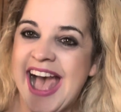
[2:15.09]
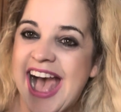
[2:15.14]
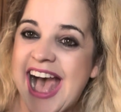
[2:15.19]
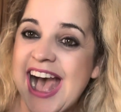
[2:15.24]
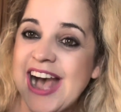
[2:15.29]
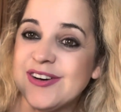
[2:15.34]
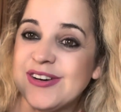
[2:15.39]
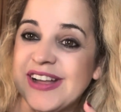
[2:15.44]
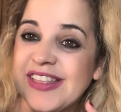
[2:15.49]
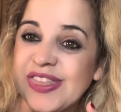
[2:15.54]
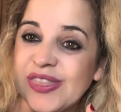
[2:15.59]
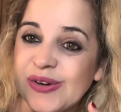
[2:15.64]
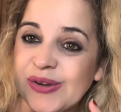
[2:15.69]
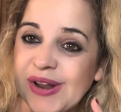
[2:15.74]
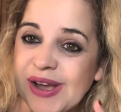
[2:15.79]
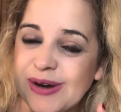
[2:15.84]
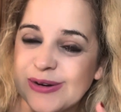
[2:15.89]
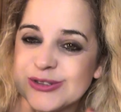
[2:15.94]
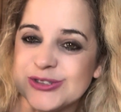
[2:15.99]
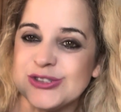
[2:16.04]

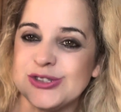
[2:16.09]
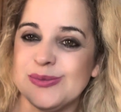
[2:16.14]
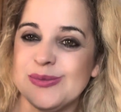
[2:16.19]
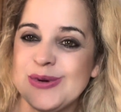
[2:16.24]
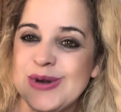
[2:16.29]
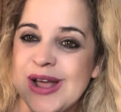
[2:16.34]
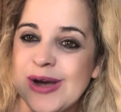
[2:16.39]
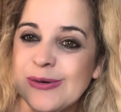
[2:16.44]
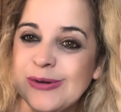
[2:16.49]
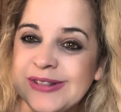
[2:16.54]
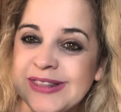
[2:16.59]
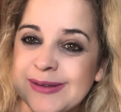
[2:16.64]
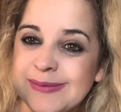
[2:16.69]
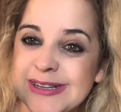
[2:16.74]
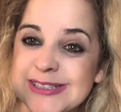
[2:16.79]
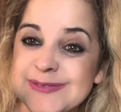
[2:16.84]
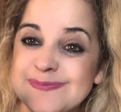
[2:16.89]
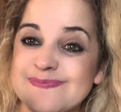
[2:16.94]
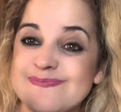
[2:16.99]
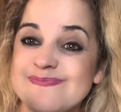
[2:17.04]
Abandonaos, somos las últimas